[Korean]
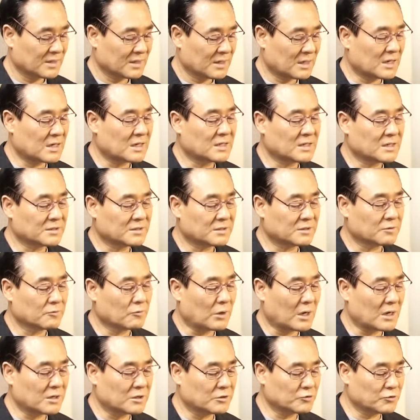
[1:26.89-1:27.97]
하나님께서는
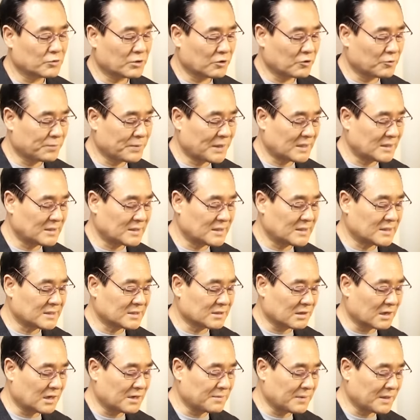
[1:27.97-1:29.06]
과거 출애굽한
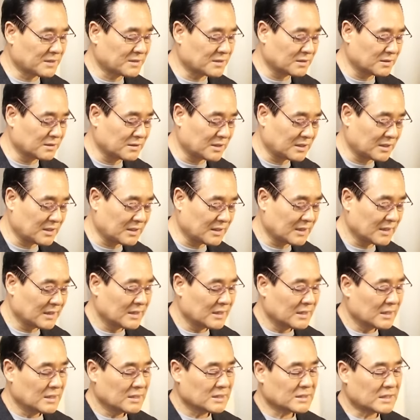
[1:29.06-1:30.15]
이스라엘 백성들이
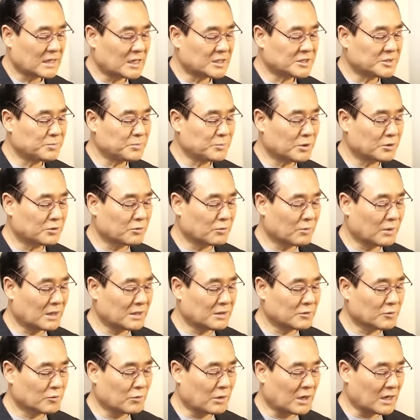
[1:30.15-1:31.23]
40년
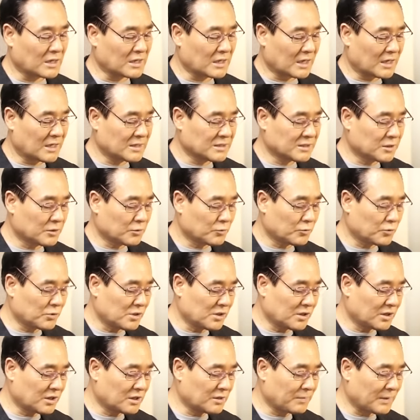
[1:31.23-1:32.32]
동안 광야에서
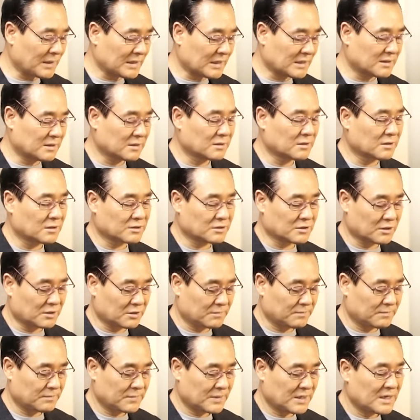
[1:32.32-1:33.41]
훈련을 받았던
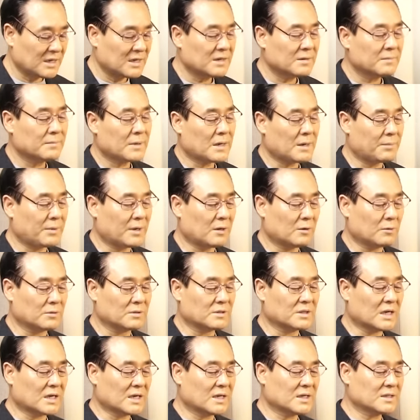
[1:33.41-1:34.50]
것처럼
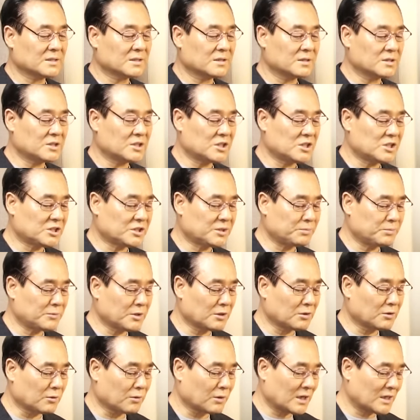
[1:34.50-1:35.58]
바벨론 땅에서
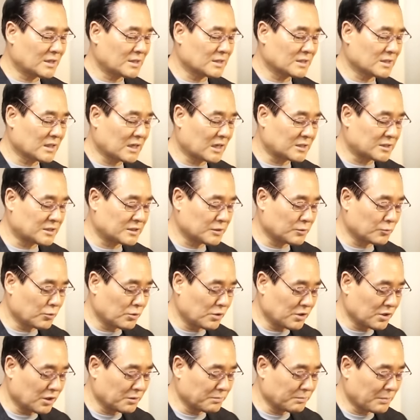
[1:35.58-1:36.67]
70년 동안 다시
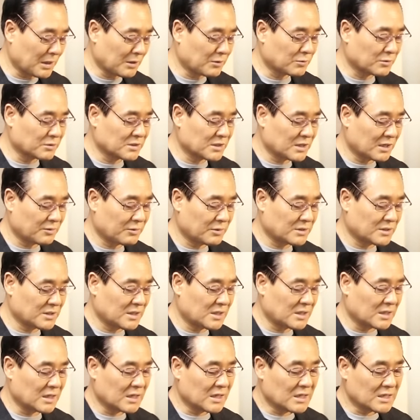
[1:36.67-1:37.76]
훈련받고
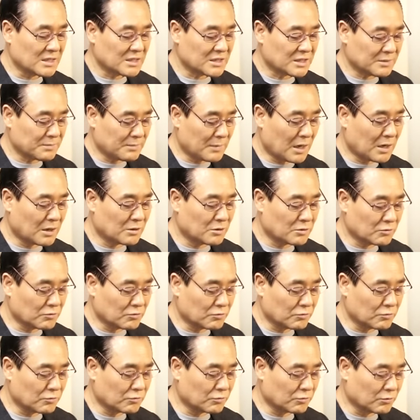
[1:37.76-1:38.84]
세워질 희망을
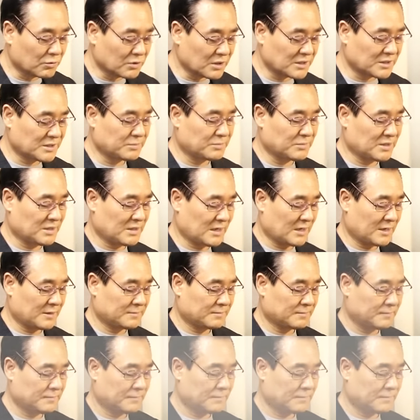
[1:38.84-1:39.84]
꿈꾸고 계십니다.